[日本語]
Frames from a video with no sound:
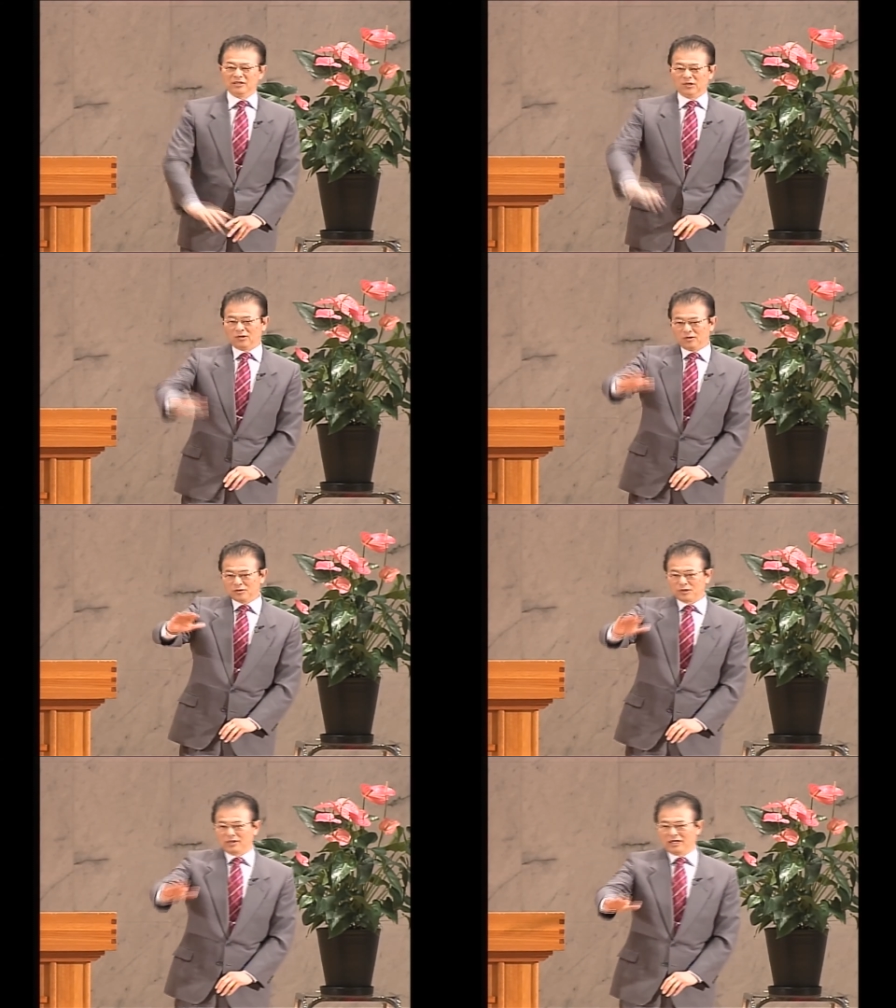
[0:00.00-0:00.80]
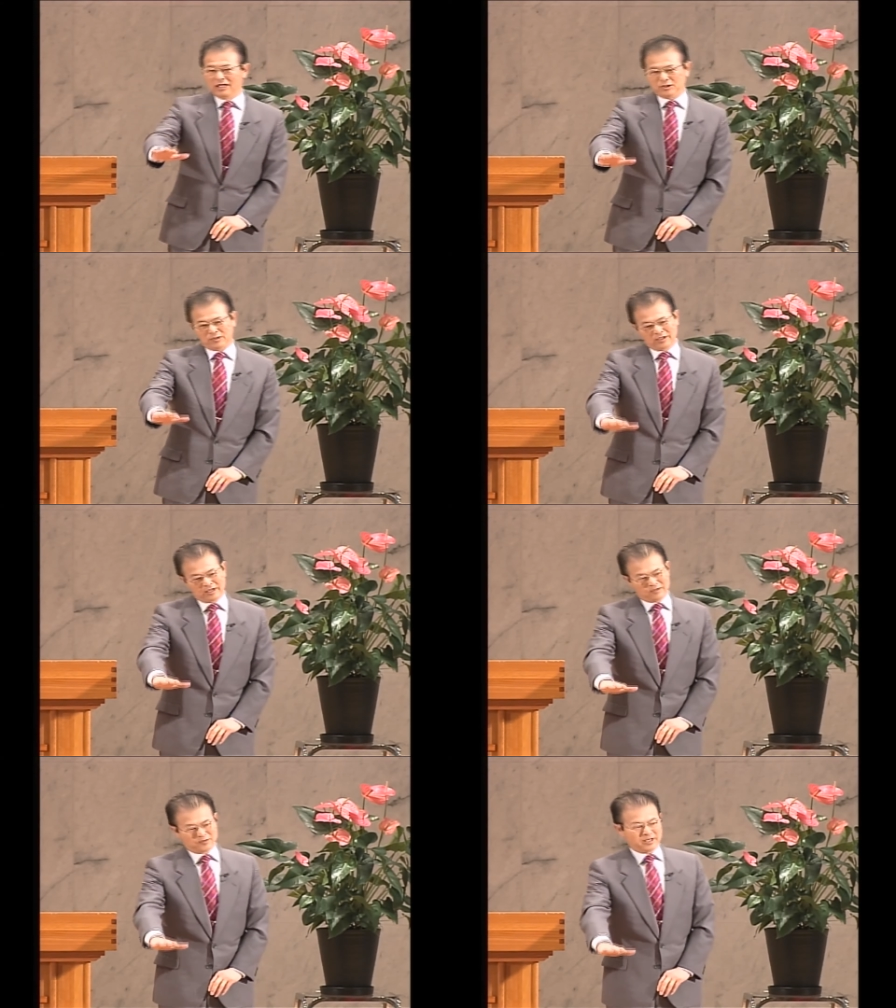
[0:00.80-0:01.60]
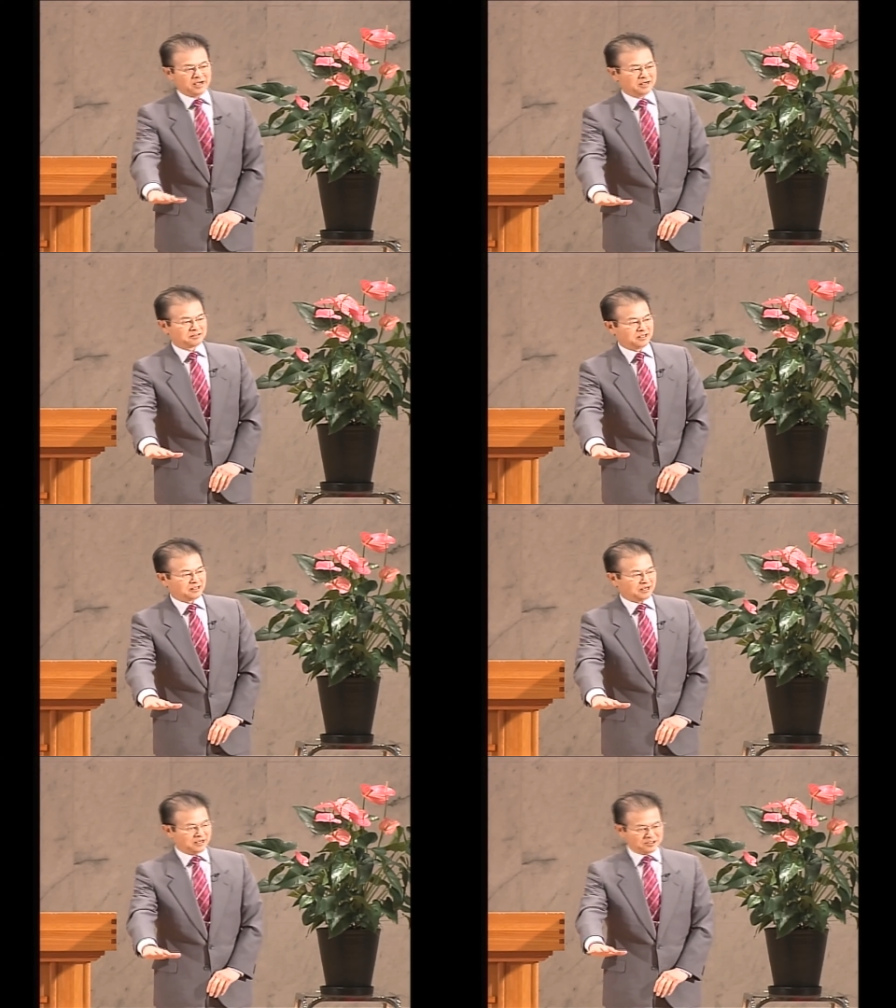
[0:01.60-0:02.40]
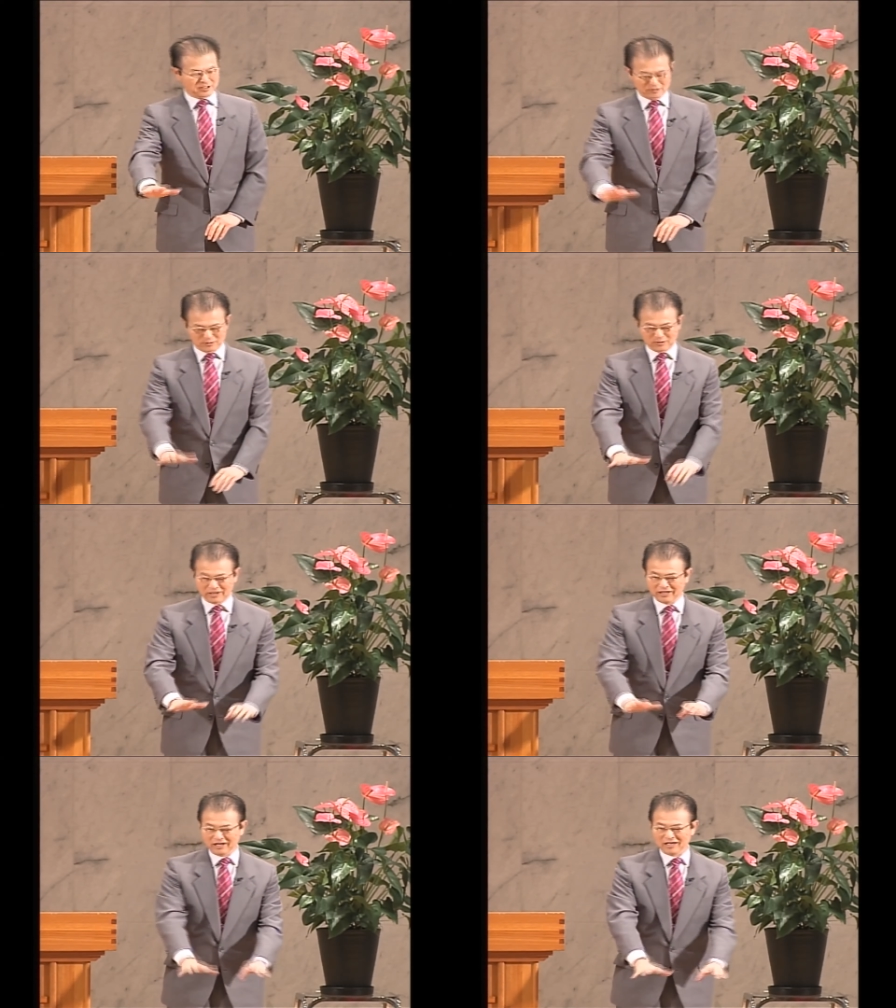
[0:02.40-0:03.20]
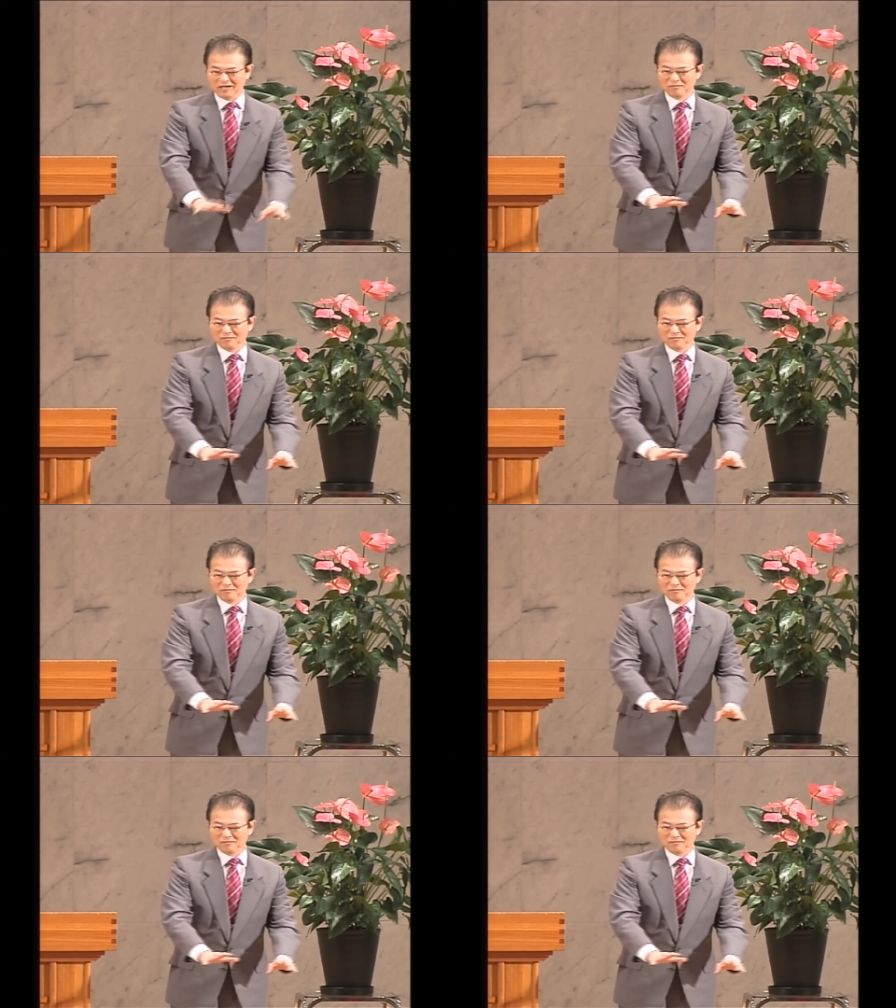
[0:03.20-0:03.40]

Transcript: あの、長男が小学校低学だったか、下の子はね、